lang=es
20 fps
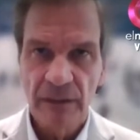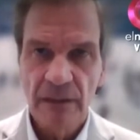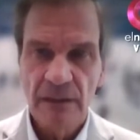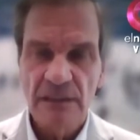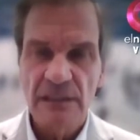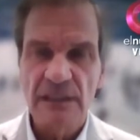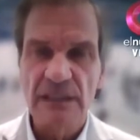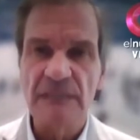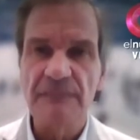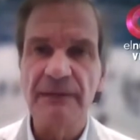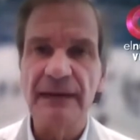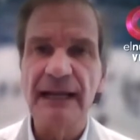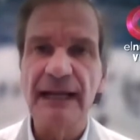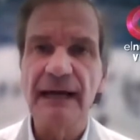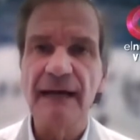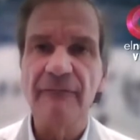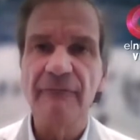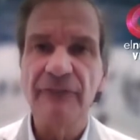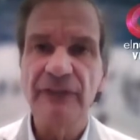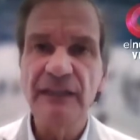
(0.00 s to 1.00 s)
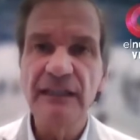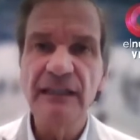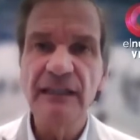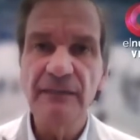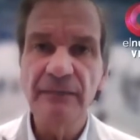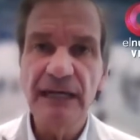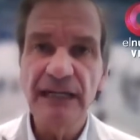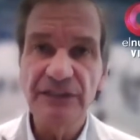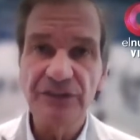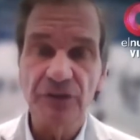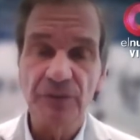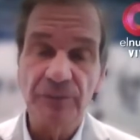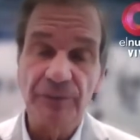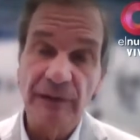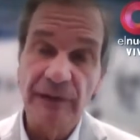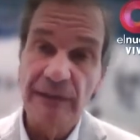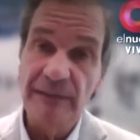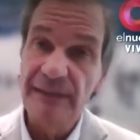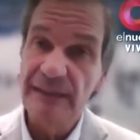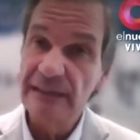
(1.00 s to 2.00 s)
Si para fin de mayo
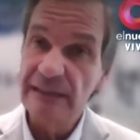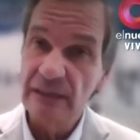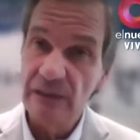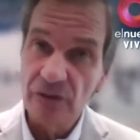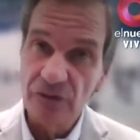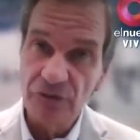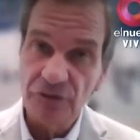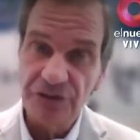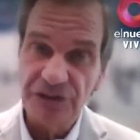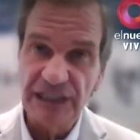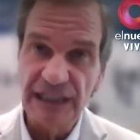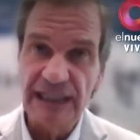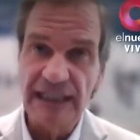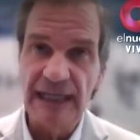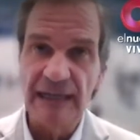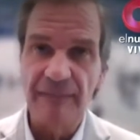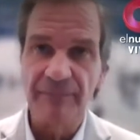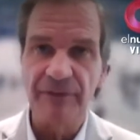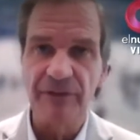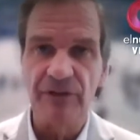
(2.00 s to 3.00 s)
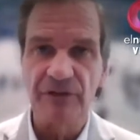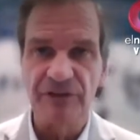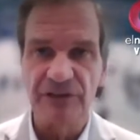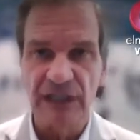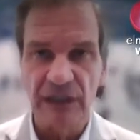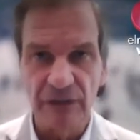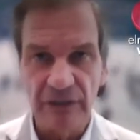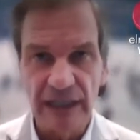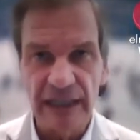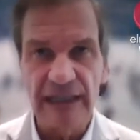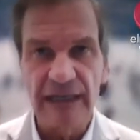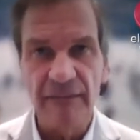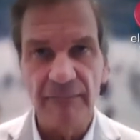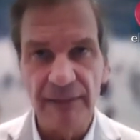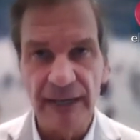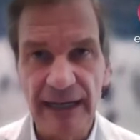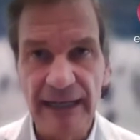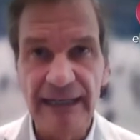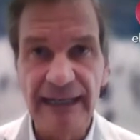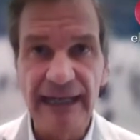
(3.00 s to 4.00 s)
probablemente no suceda, pero te acordás que el
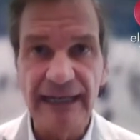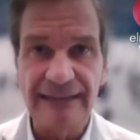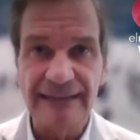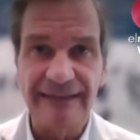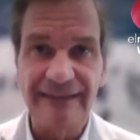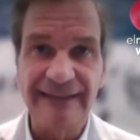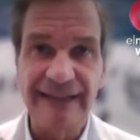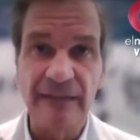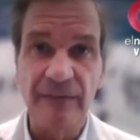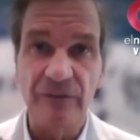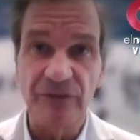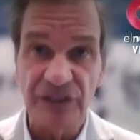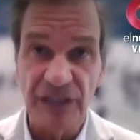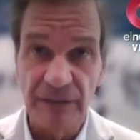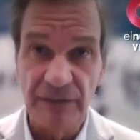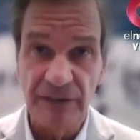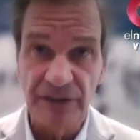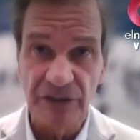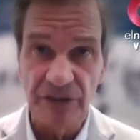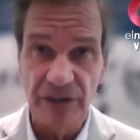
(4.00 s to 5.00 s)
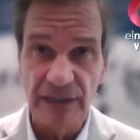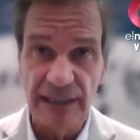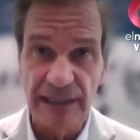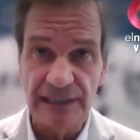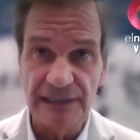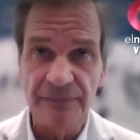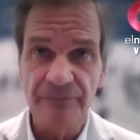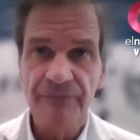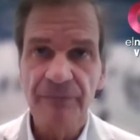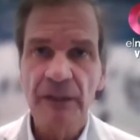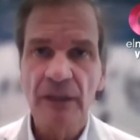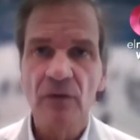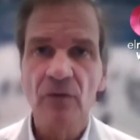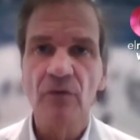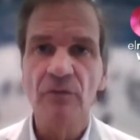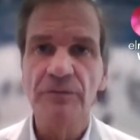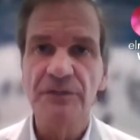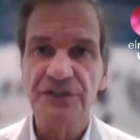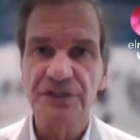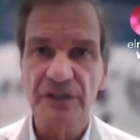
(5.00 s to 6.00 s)
plan que tendríamos 6 millones,
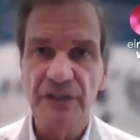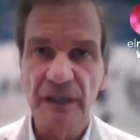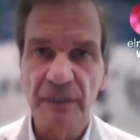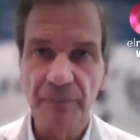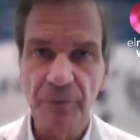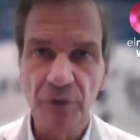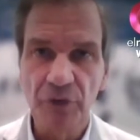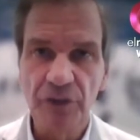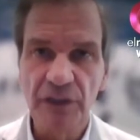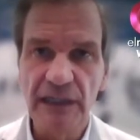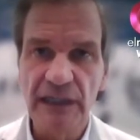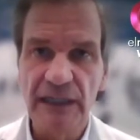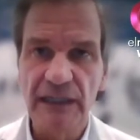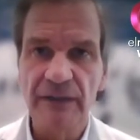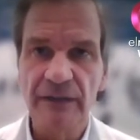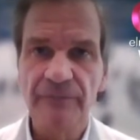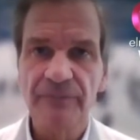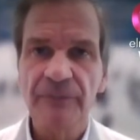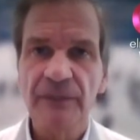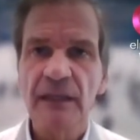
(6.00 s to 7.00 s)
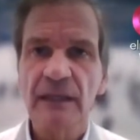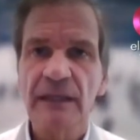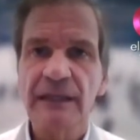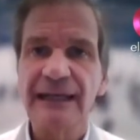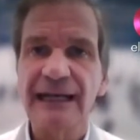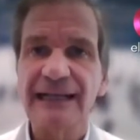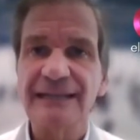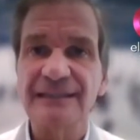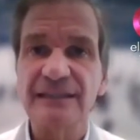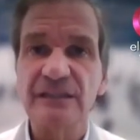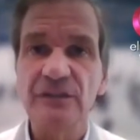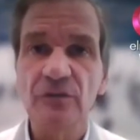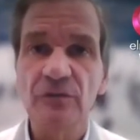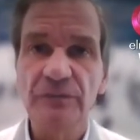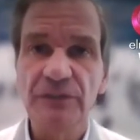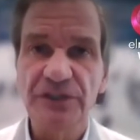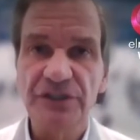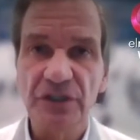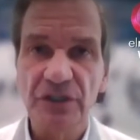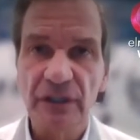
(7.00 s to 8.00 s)
un millón de Sputnik, casi un
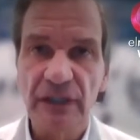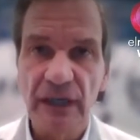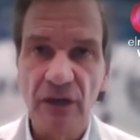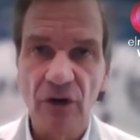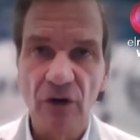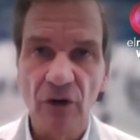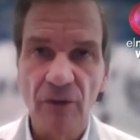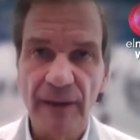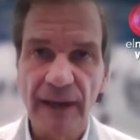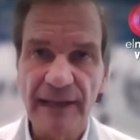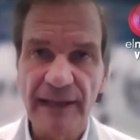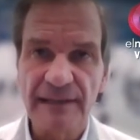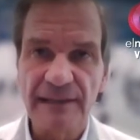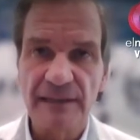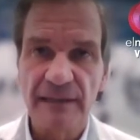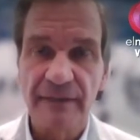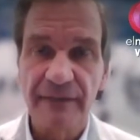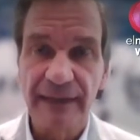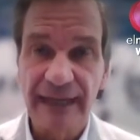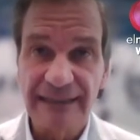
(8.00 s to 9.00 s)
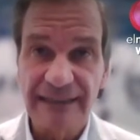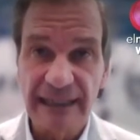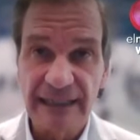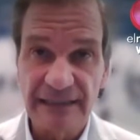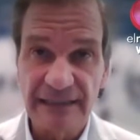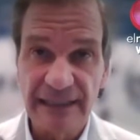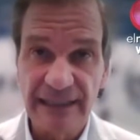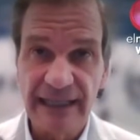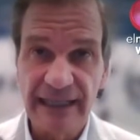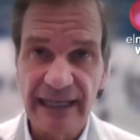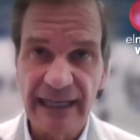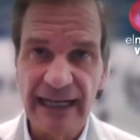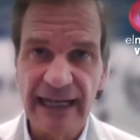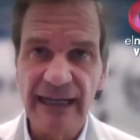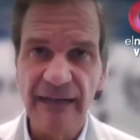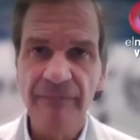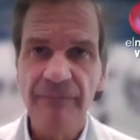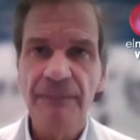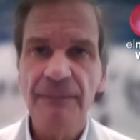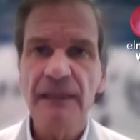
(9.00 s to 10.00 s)
millón de COVAX, de
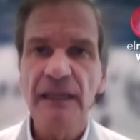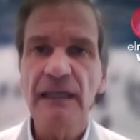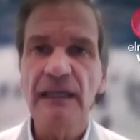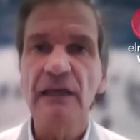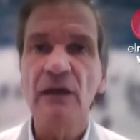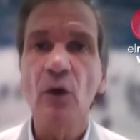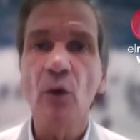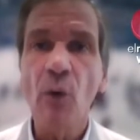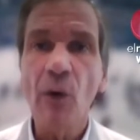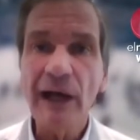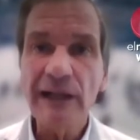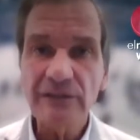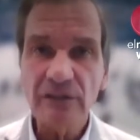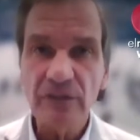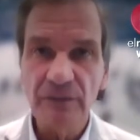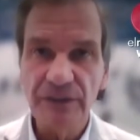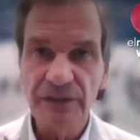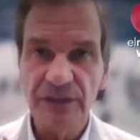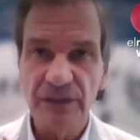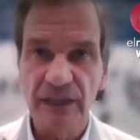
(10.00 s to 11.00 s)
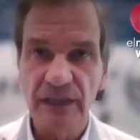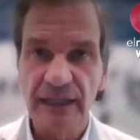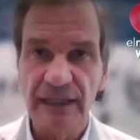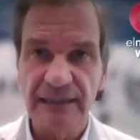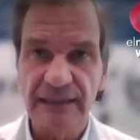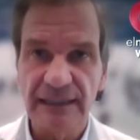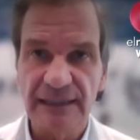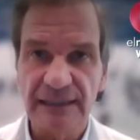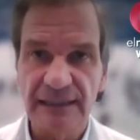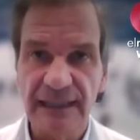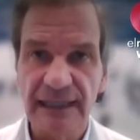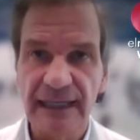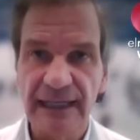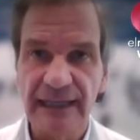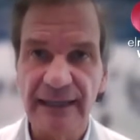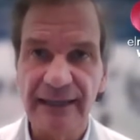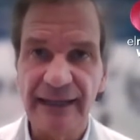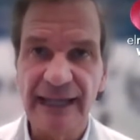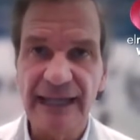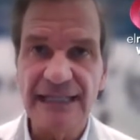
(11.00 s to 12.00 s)
AstraZeneca y 4 millones de
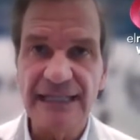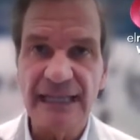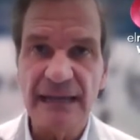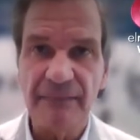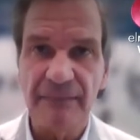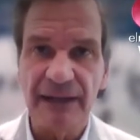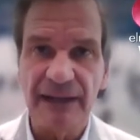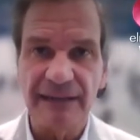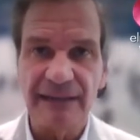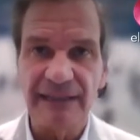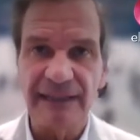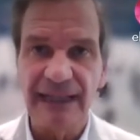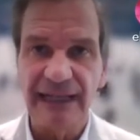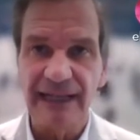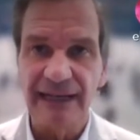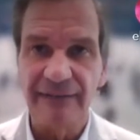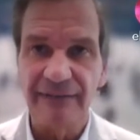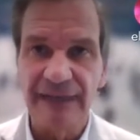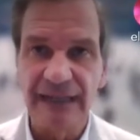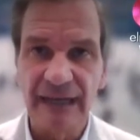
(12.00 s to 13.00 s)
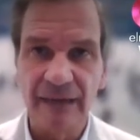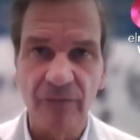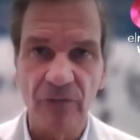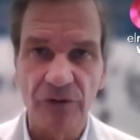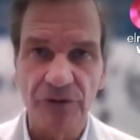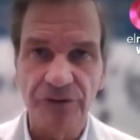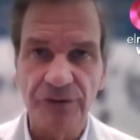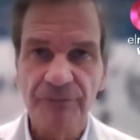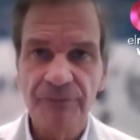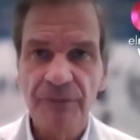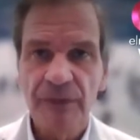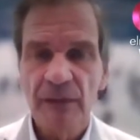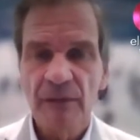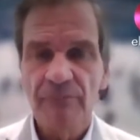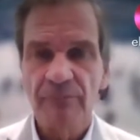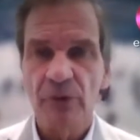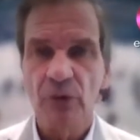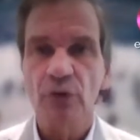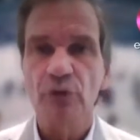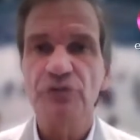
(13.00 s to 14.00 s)
AstraZeneca de esa partida que habíamos
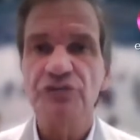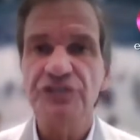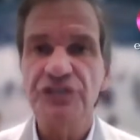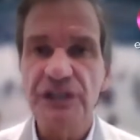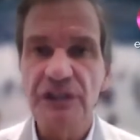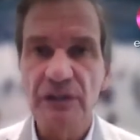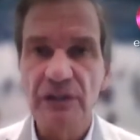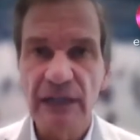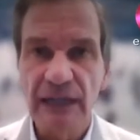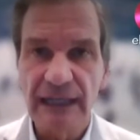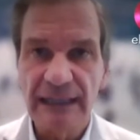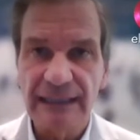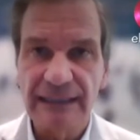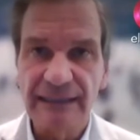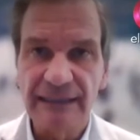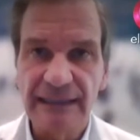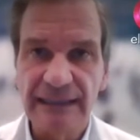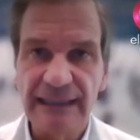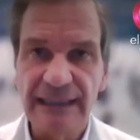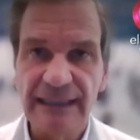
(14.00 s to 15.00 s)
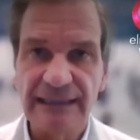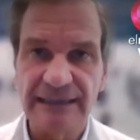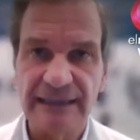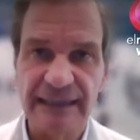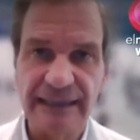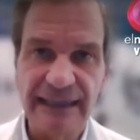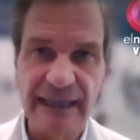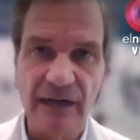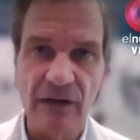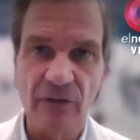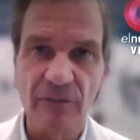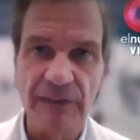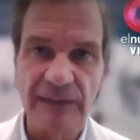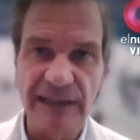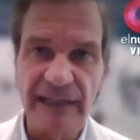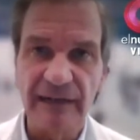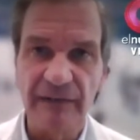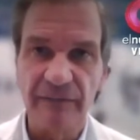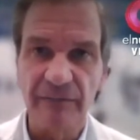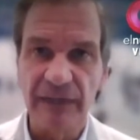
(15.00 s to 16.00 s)
producido en la Argentina se tenía que
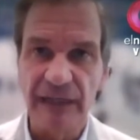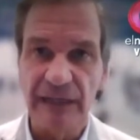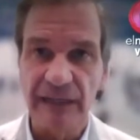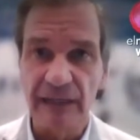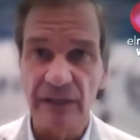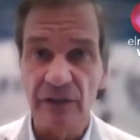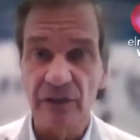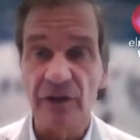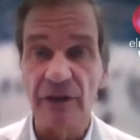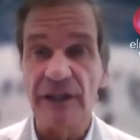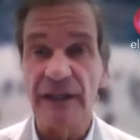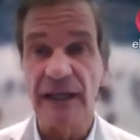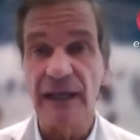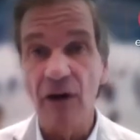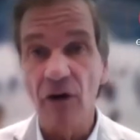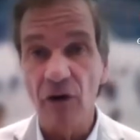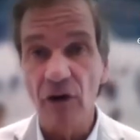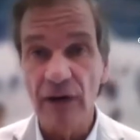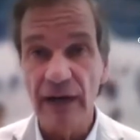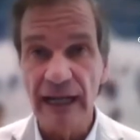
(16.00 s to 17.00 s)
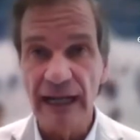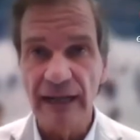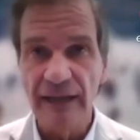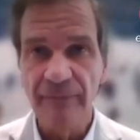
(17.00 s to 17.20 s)
completar en México y que ahora